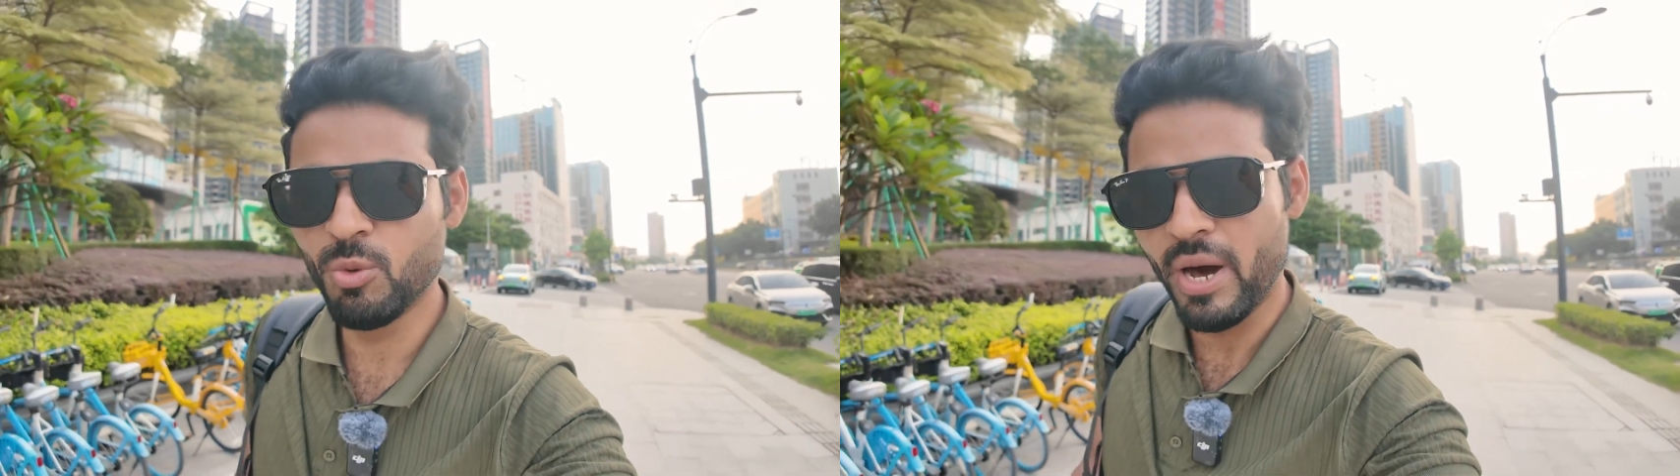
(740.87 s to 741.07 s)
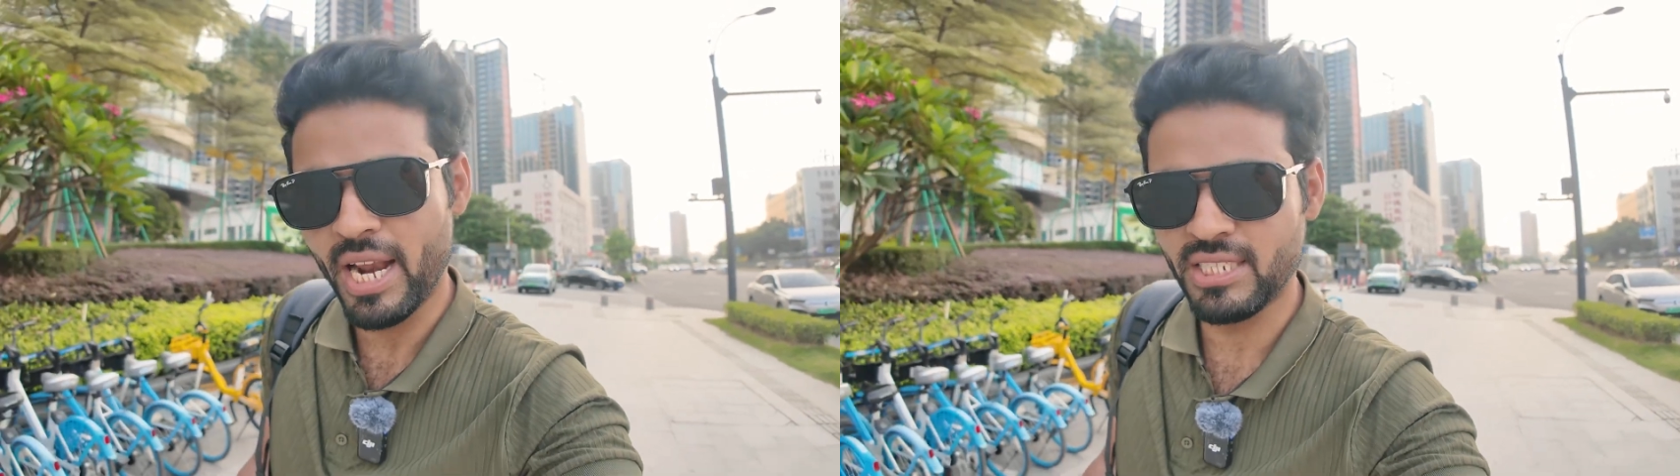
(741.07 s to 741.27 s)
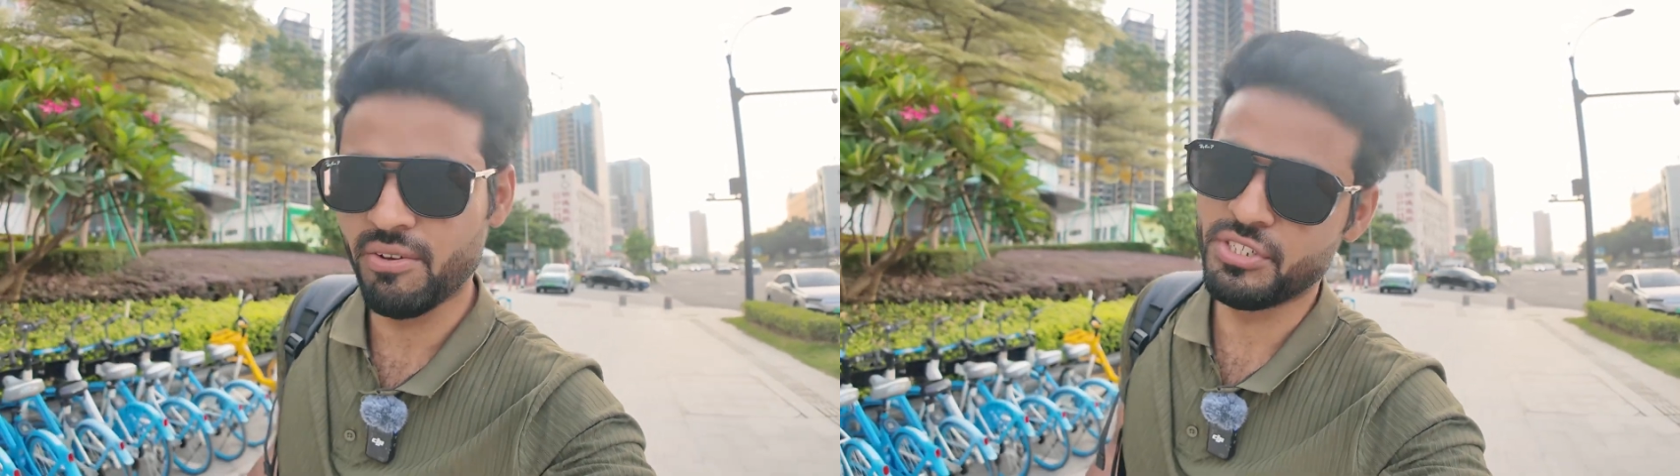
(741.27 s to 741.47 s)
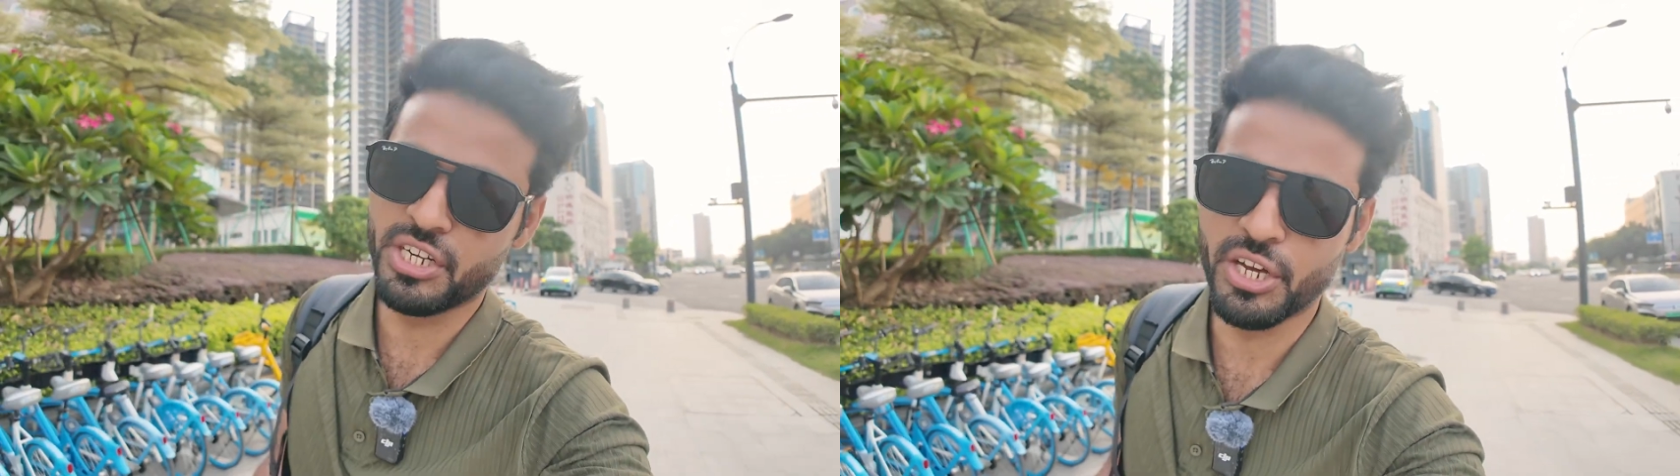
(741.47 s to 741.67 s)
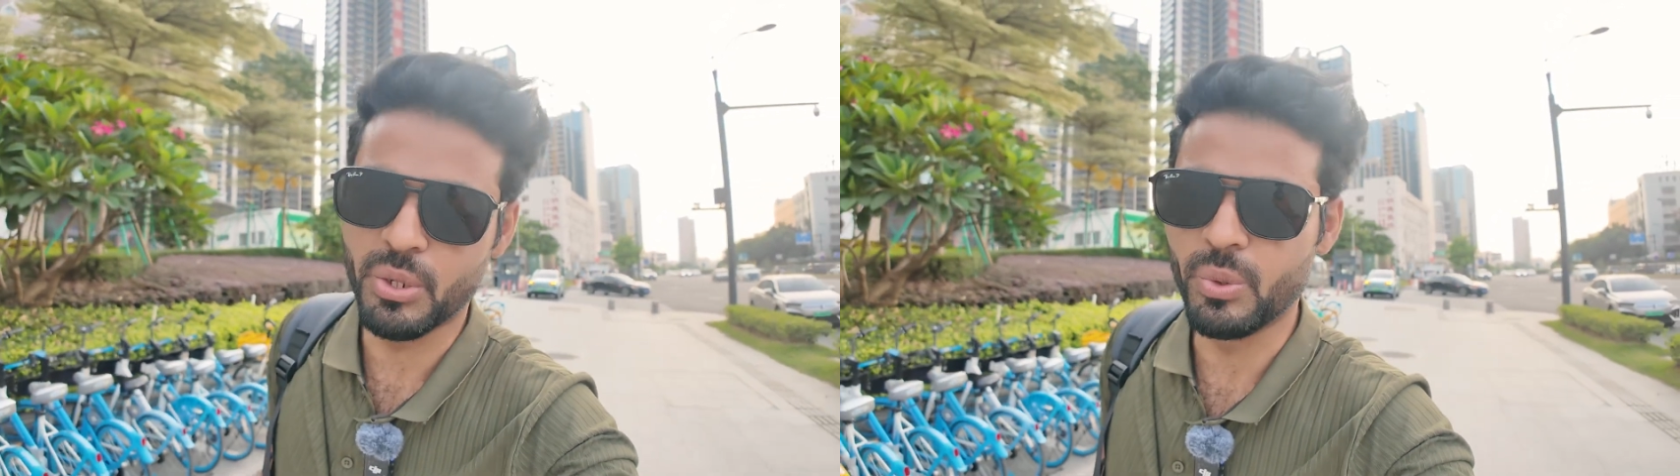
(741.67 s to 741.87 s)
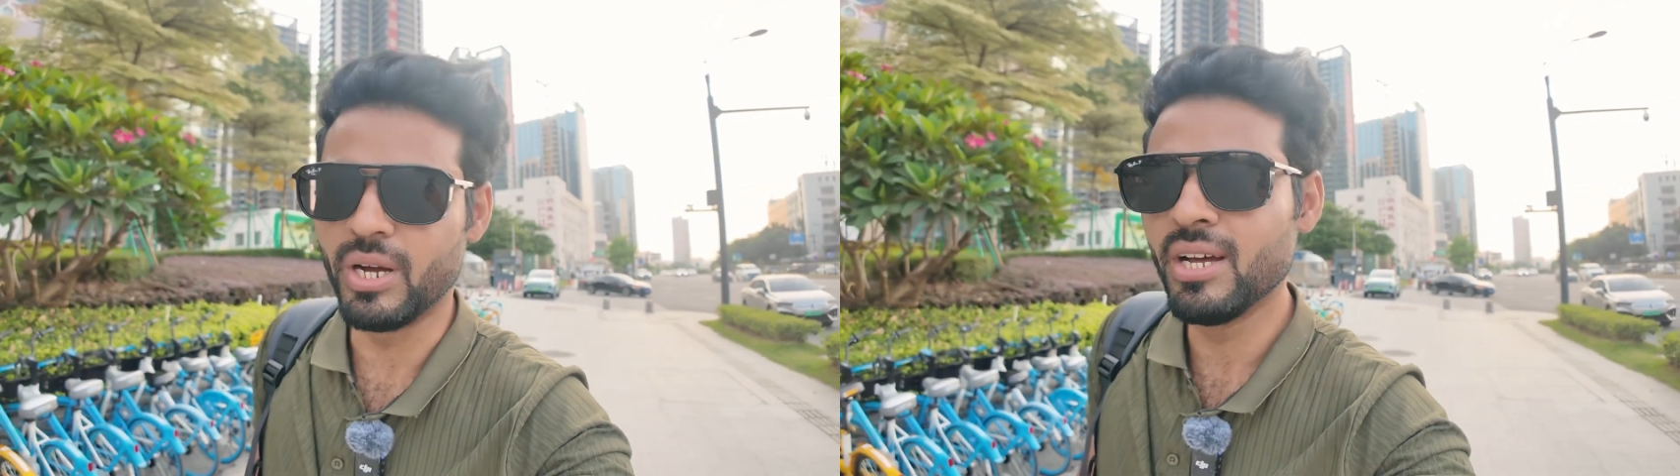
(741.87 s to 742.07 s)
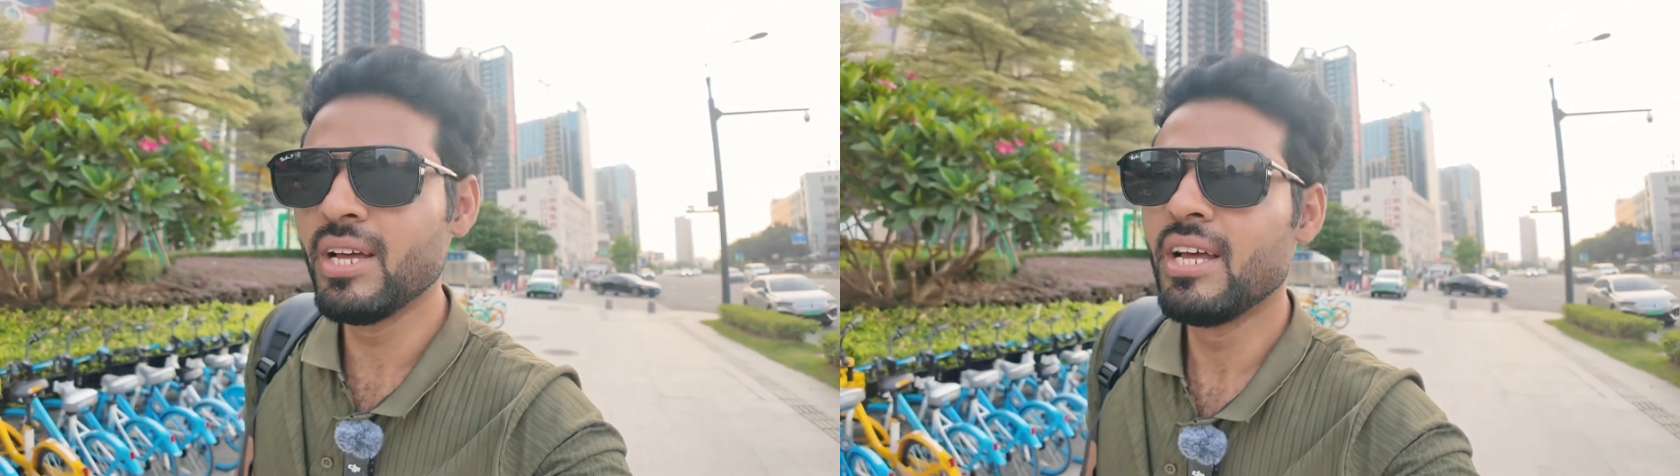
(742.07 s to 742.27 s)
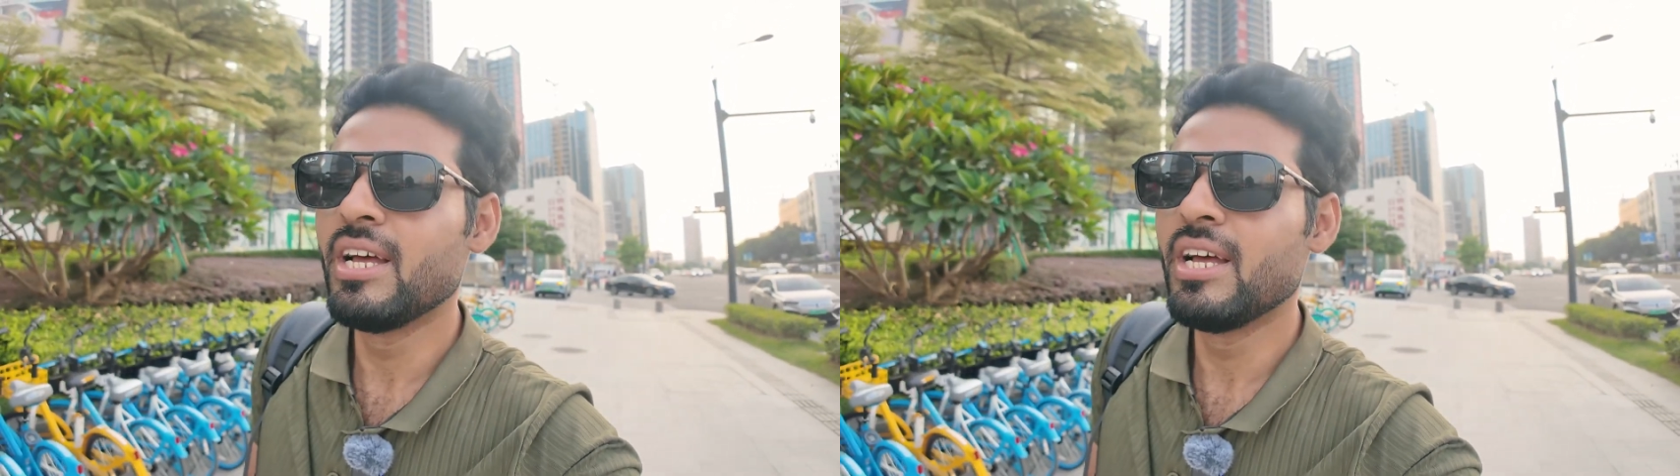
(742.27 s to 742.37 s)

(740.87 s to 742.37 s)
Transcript: दोबारा से विज़िट करूँगा